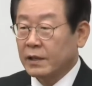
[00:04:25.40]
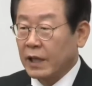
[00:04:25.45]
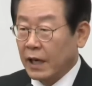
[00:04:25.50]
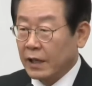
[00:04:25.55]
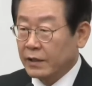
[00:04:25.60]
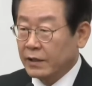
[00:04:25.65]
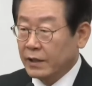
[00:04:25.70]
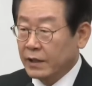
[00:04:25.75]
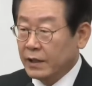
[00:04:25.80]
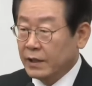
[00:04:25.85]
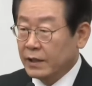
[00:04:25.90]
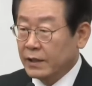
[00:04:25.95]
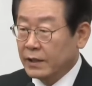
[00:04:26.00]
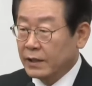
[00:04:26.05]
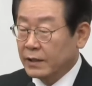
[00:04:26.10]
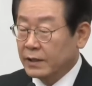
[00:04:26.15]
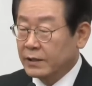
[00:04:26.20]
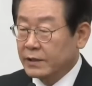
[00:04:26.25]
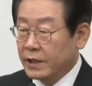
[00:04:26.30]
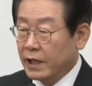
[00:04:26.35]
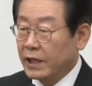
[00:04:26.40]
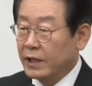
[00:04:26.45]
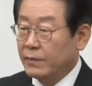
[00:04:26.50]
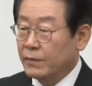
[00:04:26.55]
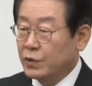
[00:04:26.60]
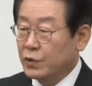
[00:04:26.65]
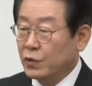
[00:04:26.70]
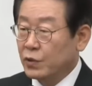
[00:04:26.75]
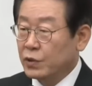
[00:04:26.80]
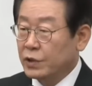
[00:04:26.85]
당연히
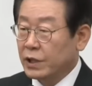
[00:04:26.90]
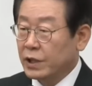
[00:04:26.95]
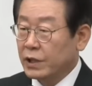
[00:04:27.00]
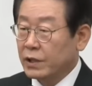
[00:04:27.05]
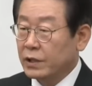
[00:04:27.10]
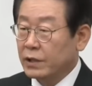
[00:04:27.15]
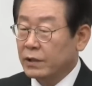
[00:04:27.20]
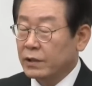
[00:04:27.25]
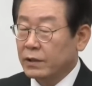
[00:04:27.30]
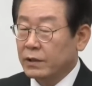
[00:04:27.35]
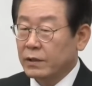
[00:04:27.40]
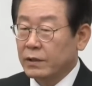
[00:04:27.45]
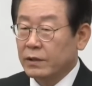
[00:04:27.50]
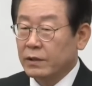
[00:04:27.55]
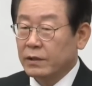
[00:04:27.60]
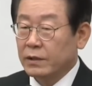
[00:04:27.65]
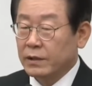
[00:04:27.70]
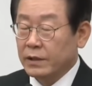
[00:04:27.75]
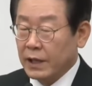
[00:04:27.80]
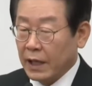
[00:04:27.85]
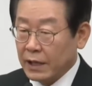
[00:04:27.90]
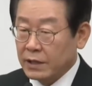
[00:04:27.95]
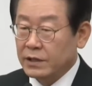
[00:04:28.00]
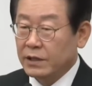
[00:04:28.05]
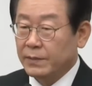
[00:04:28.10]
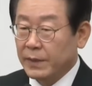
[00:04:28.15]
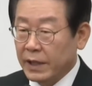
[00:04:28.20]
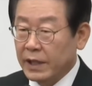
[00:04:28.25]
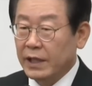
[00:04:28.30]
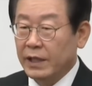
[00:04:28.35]
책임 소재를
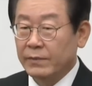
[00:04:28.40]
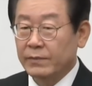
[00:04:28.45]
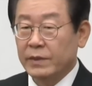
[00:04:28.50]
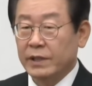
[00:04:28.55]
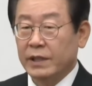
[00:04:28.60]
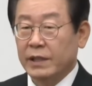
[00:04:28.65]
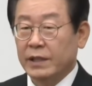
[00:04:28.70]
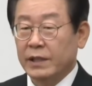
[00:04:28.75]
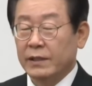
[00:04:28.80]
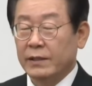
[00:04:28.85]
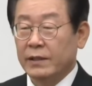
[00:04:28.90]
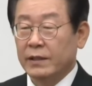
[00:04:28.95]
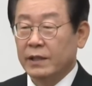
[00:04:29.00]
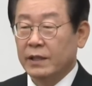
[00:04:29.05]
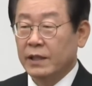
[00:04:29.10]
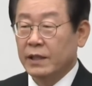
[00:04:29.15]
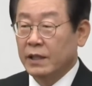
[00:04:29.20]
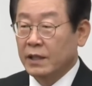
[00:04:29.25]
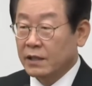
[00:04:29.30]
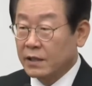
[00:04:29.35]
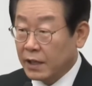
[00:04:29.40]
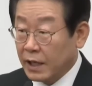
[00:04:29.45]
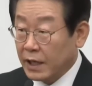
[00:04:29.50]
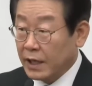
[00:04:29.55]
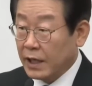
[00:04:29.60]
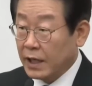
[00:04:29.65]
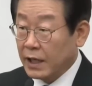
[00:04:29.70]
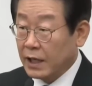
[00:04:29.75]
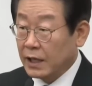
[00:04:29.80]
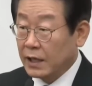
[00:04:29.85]
따져봐야 합니다.
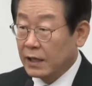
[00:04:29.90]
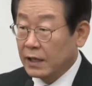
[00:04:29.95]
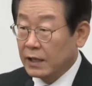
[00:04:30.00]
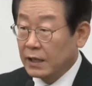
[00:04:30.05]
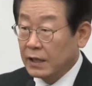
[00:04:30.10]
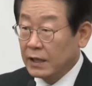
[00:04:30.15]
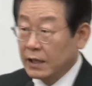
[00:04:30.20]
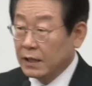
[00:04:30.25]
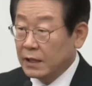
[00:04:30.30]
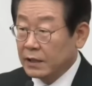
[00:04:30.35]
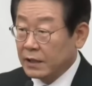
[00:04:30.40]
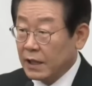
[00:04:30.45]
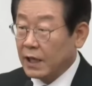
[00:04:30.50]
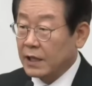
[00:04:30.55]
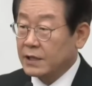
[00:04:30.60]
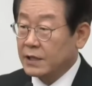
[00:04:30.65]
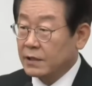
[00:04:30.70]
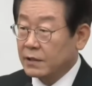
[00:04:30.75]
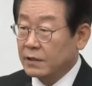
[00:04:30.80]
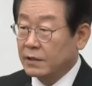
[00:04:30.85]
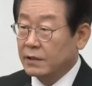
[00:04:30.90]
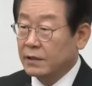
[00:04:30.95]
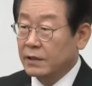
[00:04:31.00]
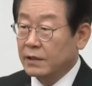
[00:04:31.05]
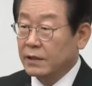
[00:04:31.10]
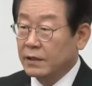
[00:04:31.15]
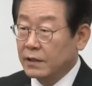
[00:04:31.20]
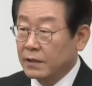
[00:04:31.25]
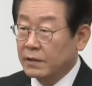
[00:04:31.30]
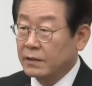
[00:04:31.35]
그래야
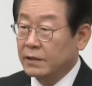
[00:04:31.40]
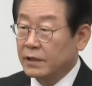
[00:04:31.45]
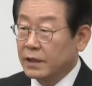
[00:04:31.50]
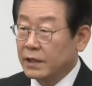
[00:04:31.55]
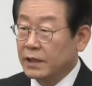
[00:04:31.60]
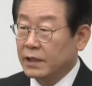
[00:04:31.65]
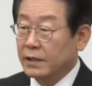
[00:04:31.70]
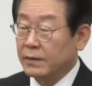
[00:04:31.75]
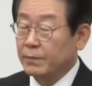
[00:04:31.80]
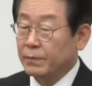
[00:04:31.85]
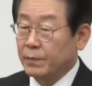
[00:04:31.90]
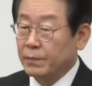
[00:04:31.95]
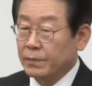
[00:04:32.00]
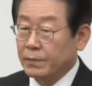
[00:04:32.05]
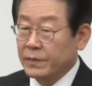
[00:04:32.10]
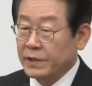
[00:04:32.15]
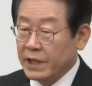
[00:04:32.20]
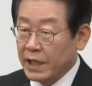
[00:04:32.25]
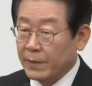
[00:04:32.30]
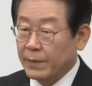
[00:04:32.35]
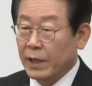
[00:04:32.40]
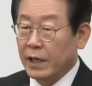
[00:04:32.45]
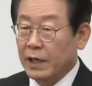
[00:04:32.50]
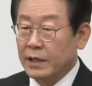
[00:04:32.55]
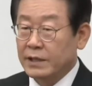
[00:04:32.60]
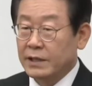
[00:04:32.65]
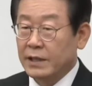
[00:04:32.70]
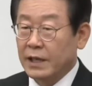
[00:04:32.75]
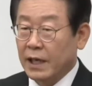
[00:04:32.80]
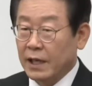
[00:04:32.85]
다시는 이런 일이
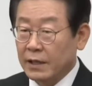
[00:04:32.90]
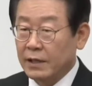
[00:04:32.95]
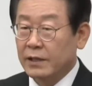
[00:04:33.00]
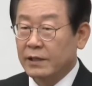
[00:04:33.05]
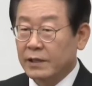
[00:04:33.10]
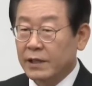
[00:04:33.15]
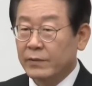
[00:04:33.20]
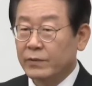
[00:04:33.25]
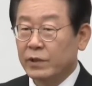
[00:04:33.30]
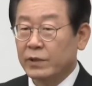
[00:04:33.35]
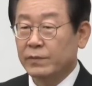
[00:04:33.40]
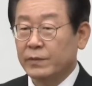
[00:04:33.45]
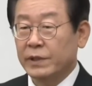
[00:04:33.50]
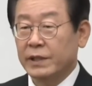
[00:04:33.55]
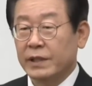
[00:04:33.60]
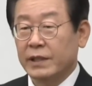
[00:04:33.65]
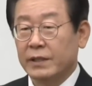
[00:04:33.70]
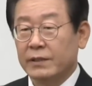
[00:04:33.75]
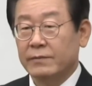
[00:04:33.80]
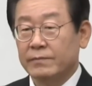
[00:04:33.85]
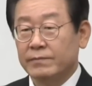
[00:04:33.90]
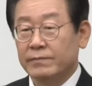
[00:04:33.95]
재발하지 않기 때문입니다.